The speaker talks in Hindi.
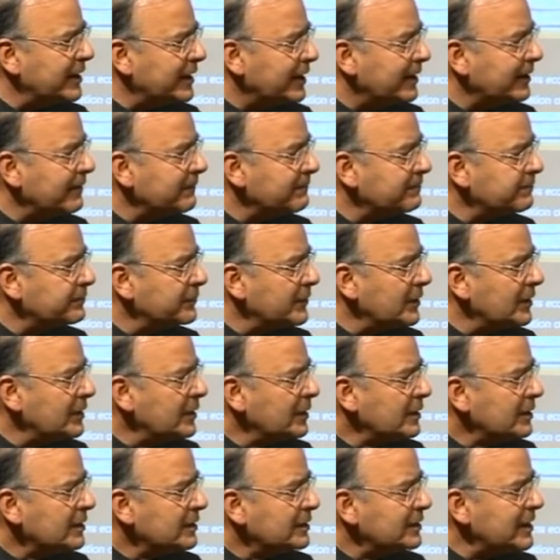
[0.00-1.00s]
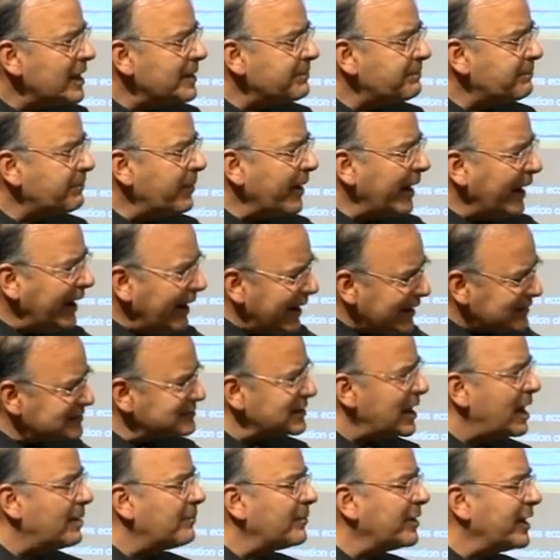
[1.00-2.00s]
हैं ये पहले
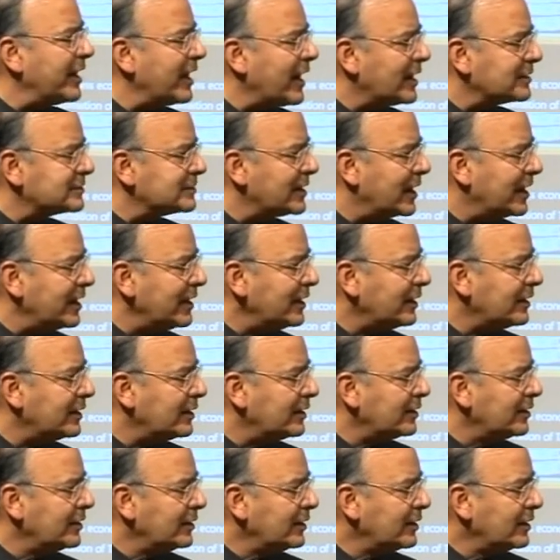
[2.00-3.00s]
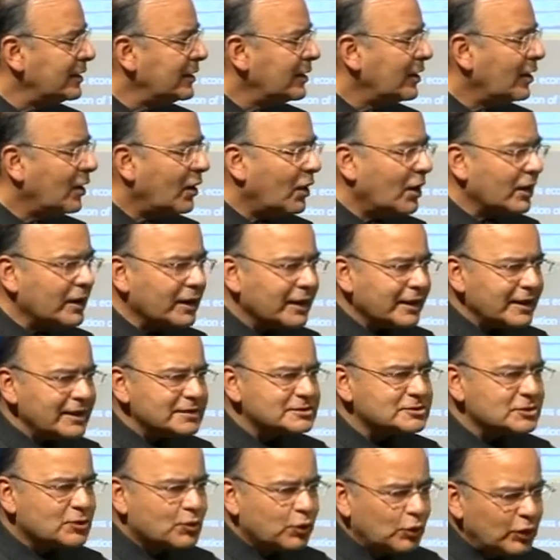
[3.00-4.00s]
सामने आ जाएं और
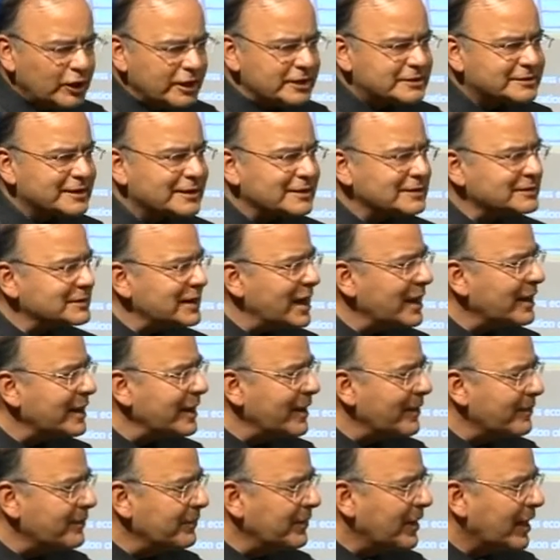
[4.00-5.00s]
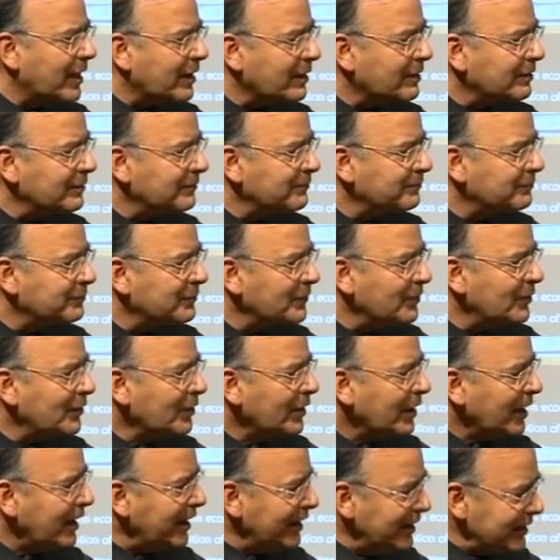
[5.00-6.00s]
इस खुली चर्चा के अंदर
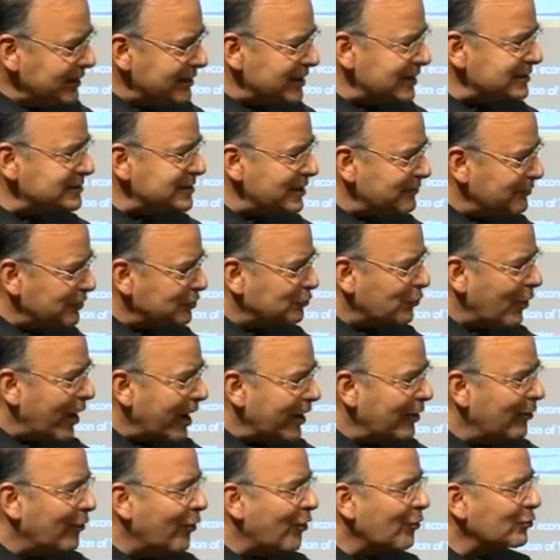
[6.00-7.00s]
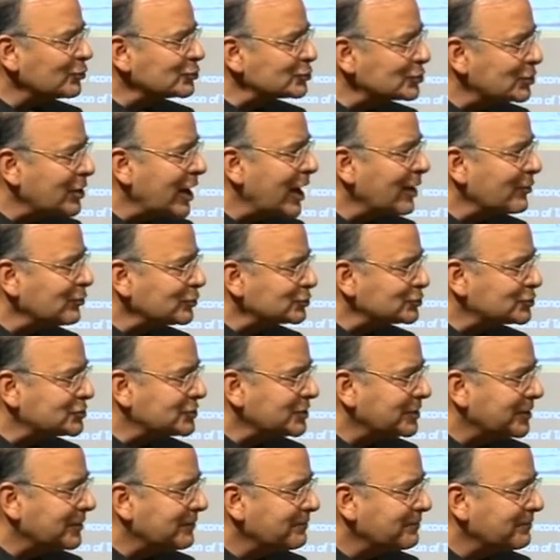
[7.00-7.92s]
इन्हीं जैसे विद्वान लोग उसका कुछ